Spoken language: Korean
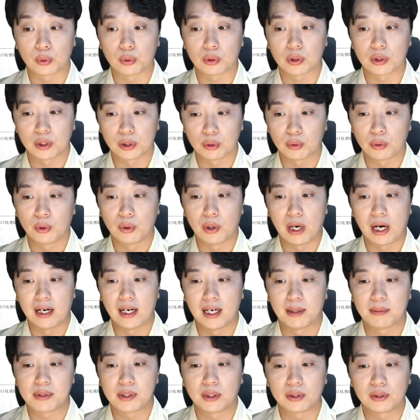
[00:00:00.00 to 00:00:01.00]
그리고
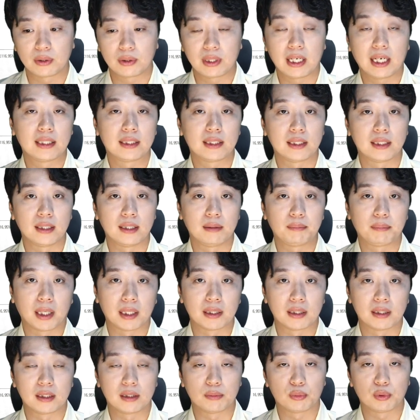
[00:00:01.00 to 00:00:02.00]
알람 설정까지
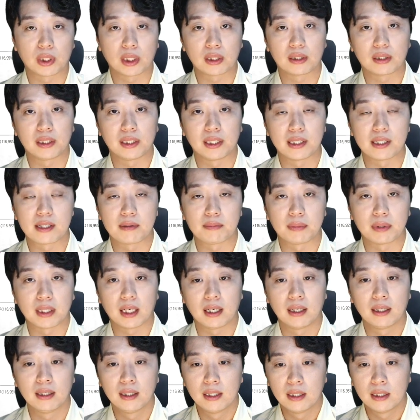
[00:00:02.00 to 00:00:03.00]
반드시
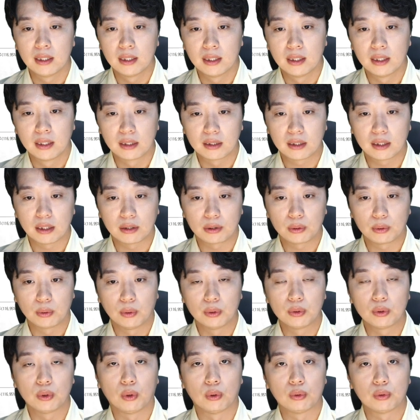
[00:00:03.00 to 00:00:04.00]
부탁드리겠습니다. 자 그리고
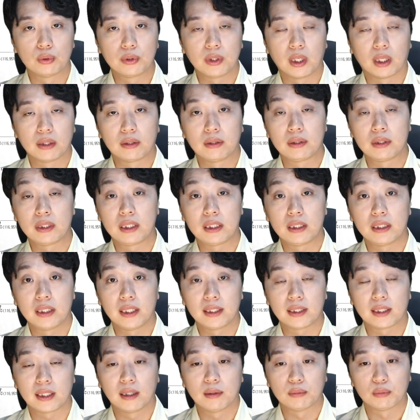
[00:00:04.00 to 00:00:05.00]
오늘 오후
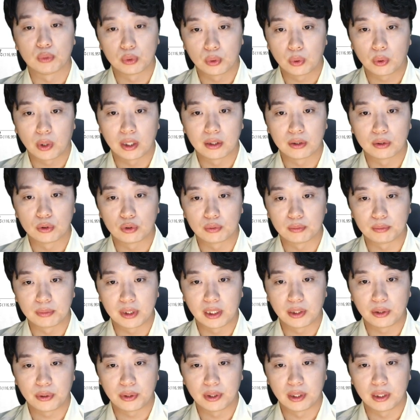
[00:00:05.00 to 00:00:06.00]
8시에 제가 무료 강연
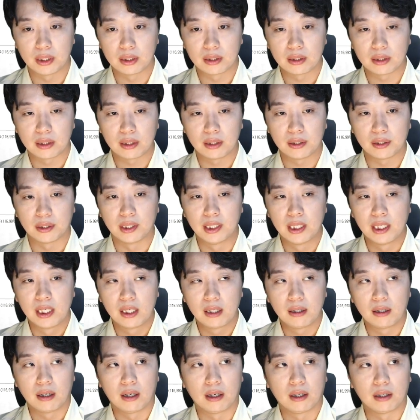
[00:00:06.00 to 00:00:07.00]
준비가 되어 있는데요.
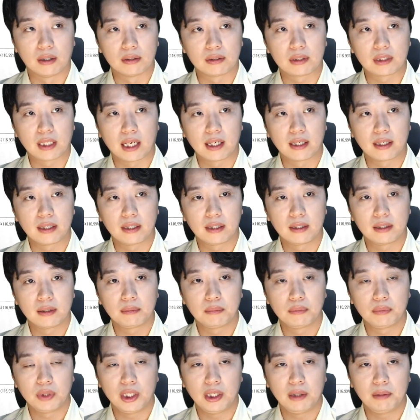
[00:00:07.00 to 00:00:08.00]
어,
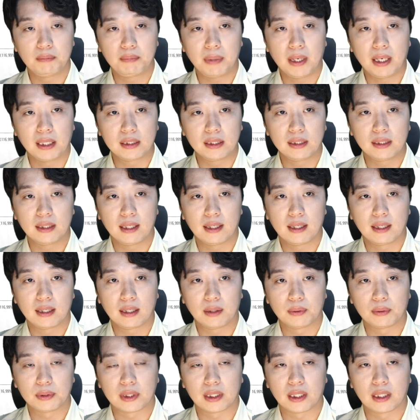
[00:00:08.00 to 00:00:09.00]
장이
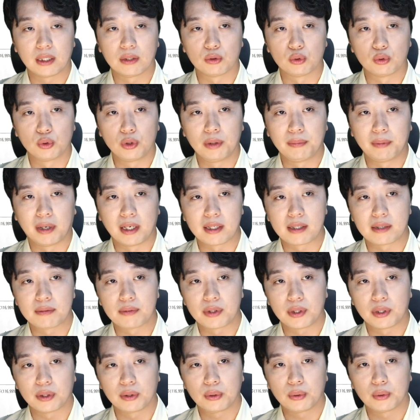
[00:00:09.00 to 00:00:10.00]
빠진다라고 제가 누누이
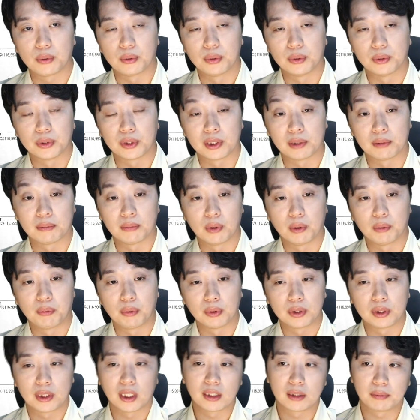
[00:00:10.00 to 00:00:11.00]
말씀드렸고 지금 뭐
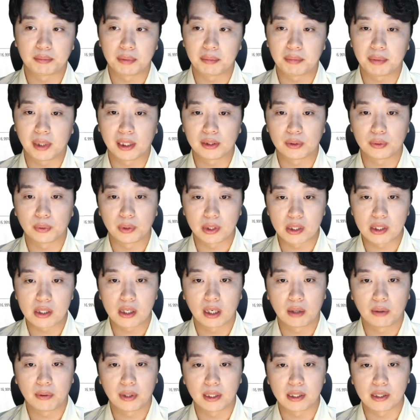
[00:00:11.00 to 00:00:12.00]
보시다시피 빠지고 있는
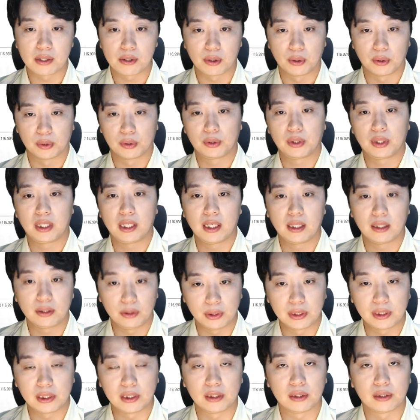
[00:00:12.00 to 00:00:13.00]
상황에서 어떻게 해야
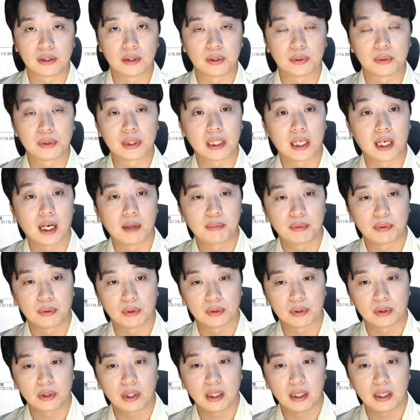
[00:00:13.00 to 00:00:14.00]
될지 그리고 제가 앞으로
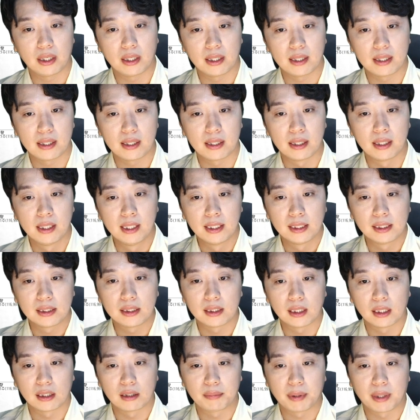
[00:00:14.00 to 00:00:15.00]
어떻게
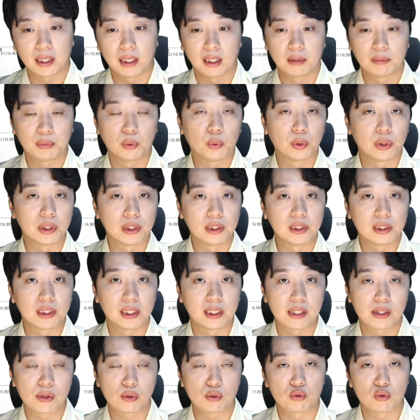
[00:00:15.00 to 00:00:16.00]
시장을 바라보고 있는지에
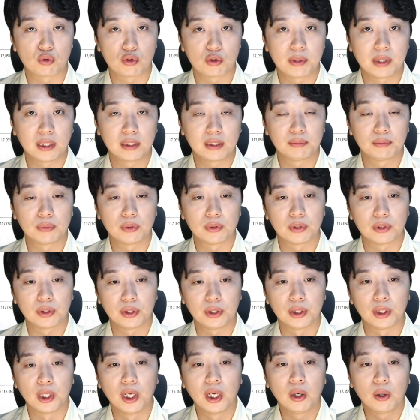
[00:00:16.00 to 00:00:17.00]
대해서 궁금하신
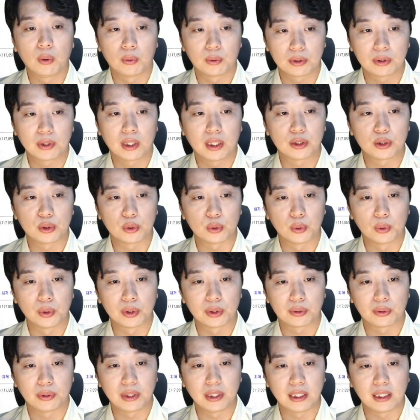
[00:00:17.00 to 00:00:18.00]
분들은 오셔가지고
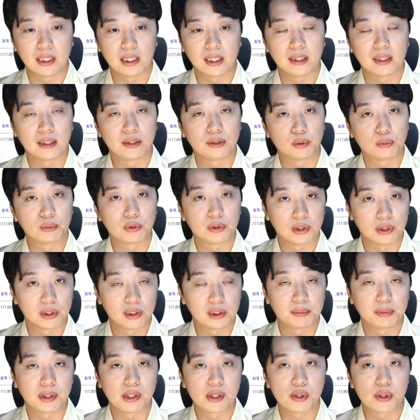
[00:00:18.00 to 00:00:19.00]
저의 이야기를 좀
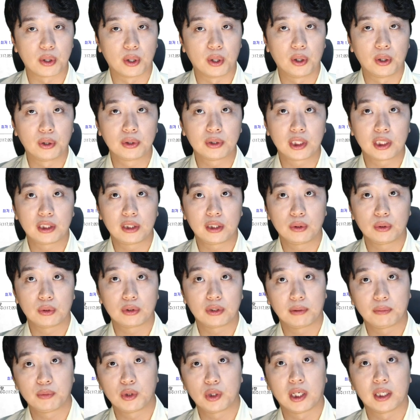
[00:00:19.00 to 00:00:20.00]
들으시면서 채팅도
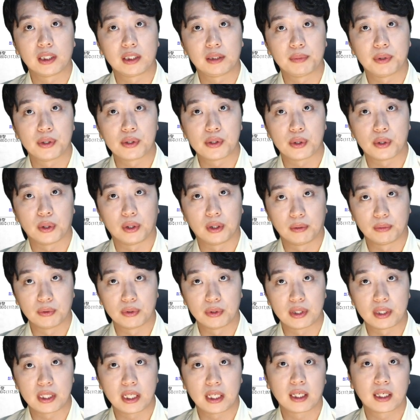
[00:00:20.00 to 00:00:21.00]
참여하시면서
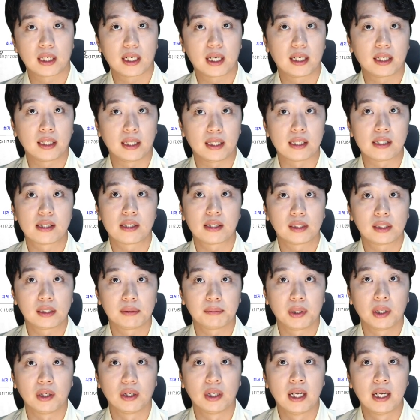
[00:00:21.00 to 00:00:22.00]
여러분들 생각이
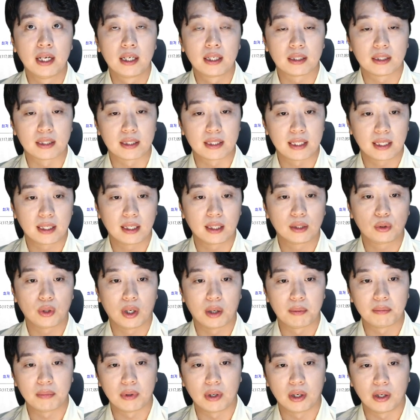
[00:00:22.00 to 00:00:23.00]
있으시면 그 생각도
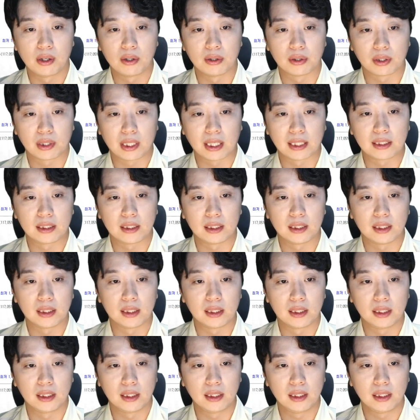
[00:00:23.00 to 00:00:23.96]
한번 같이